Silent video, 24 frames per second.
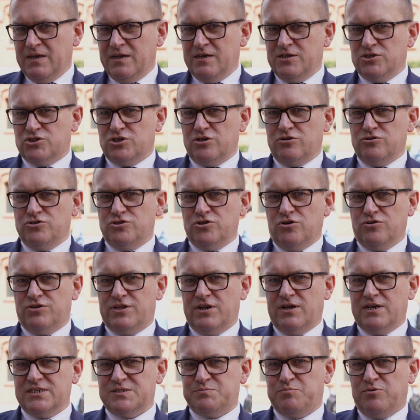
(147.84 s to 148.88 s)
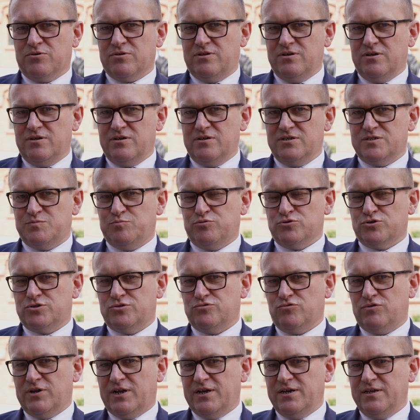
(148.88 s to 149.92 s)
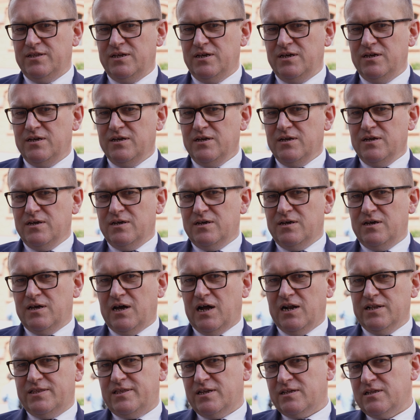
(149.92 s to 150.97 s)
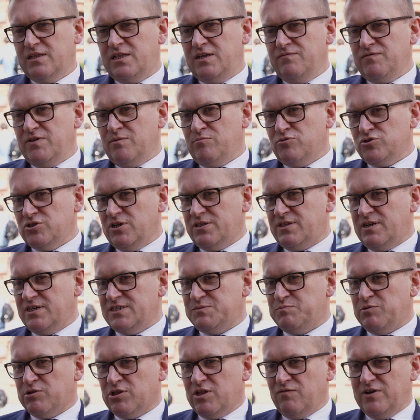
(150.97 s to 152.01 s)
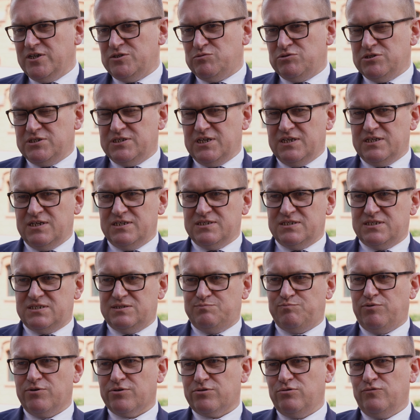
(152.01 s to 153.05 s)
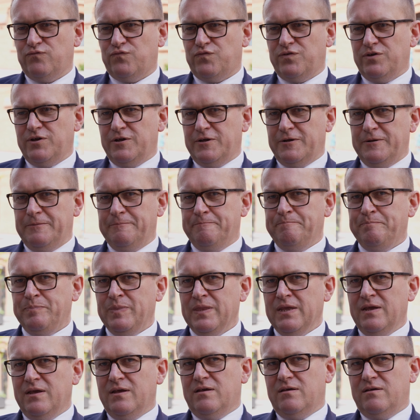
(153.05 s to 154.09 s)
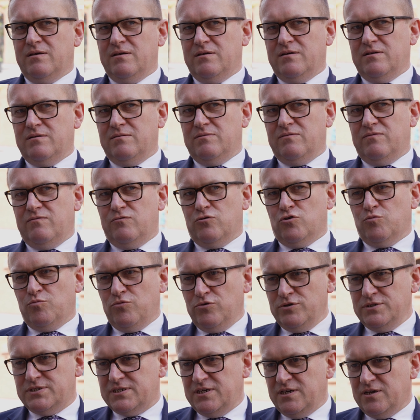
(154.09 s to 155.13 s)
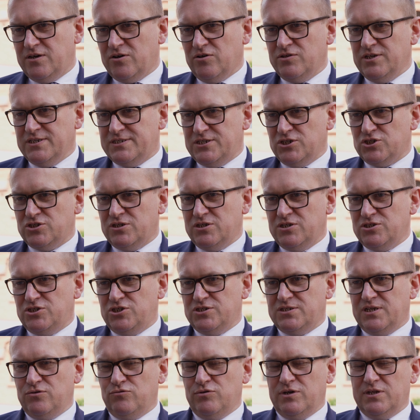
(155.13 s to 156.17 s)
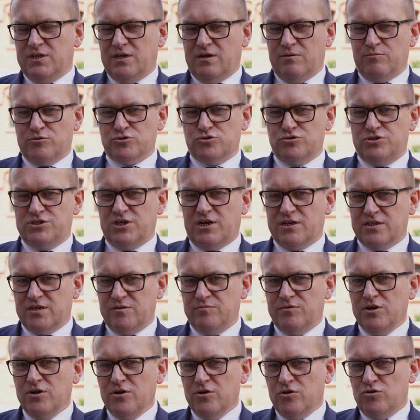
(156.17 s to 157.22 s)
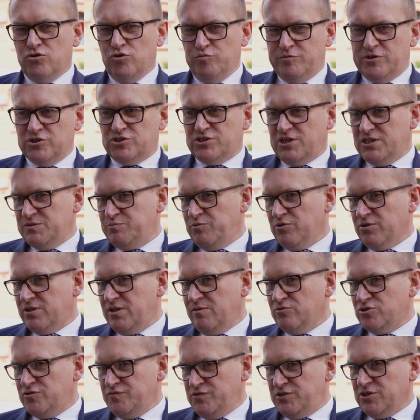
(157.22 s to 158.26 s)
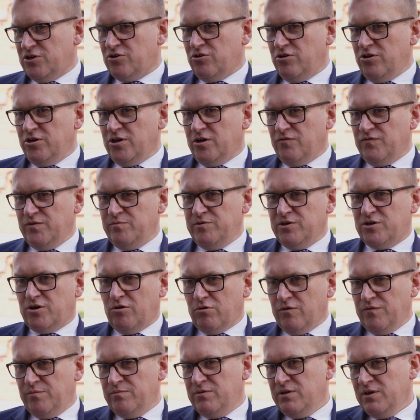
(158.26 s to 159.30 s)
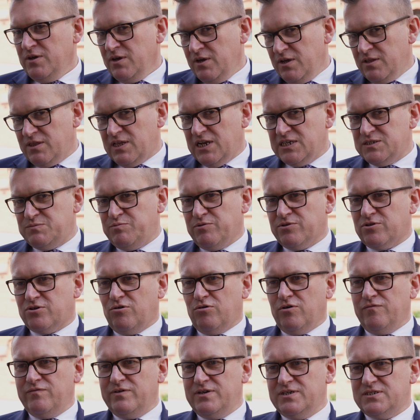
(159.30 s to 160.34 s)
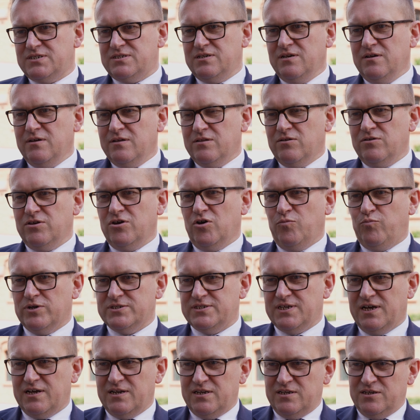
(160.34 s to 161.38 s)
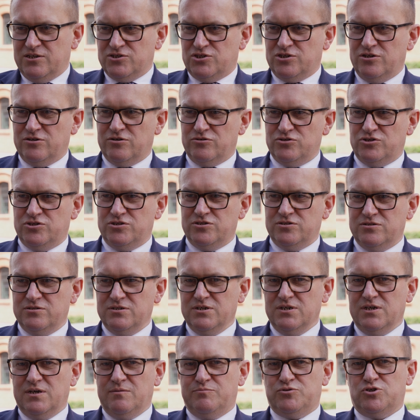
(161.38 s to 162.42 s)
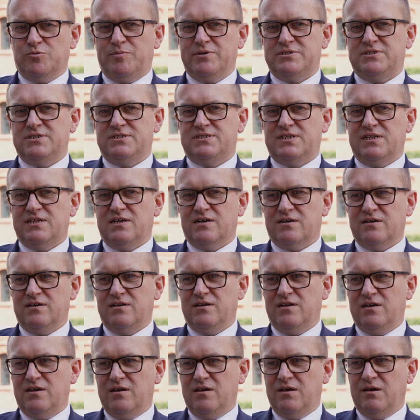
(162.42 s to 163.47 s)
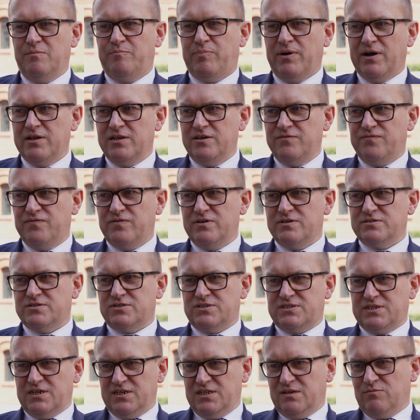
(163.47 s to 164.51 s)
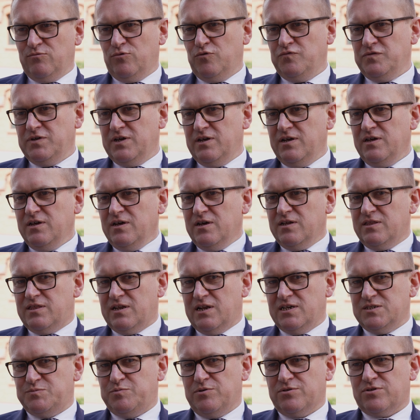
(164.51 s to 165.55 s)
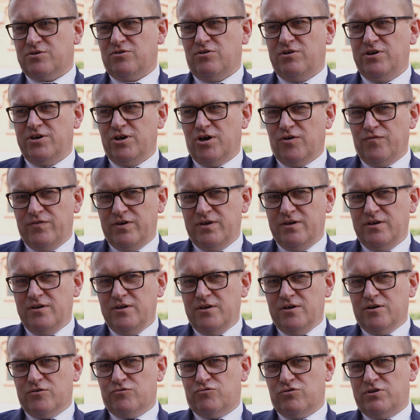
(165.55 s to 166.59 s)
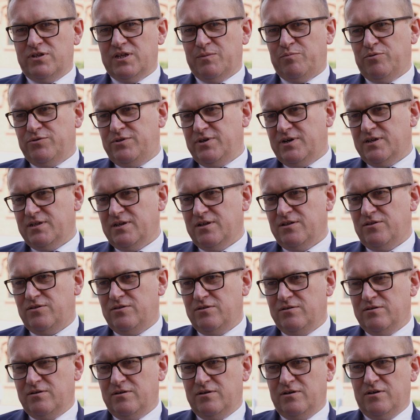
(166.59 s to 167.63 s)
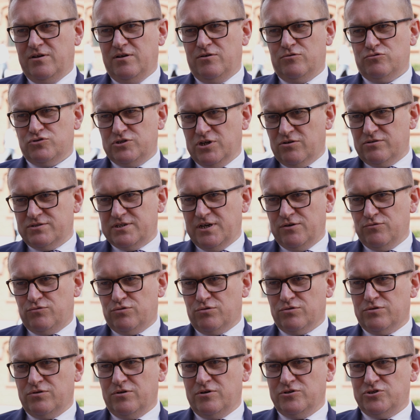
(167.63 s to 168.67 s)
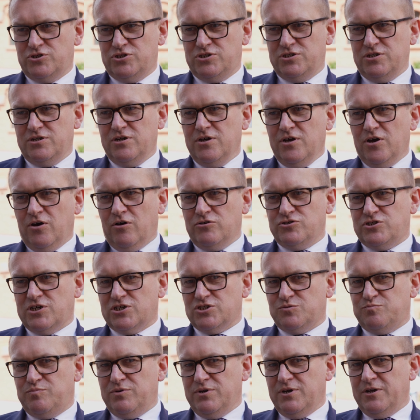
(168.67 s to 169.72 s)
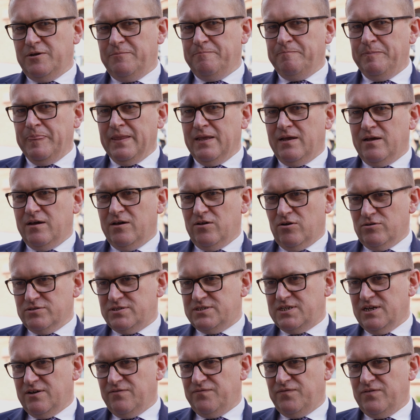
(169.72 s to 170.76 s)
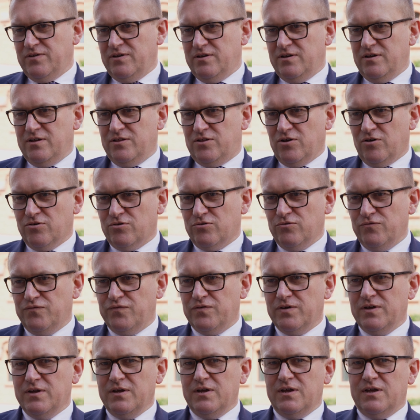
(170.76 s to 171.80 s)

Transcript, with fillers: jeżeli chodzi o transport zbóż z Ukrainy. Alternatywnie można transportować przez jeden z portów rumuńskich, on jest też się znajduje na Morzu Czarnym, lub też transportem oczywiście kolejowym i kołowym. Transport kołowy jest no, nieopłacalny, jeżeli Chodzi przy obecnych stanach e, paliw. E, zostaje nam głównie transport kolejowy, który napotyka na e, różnego rodzaju trudności, chociażby rozstaw e, torów,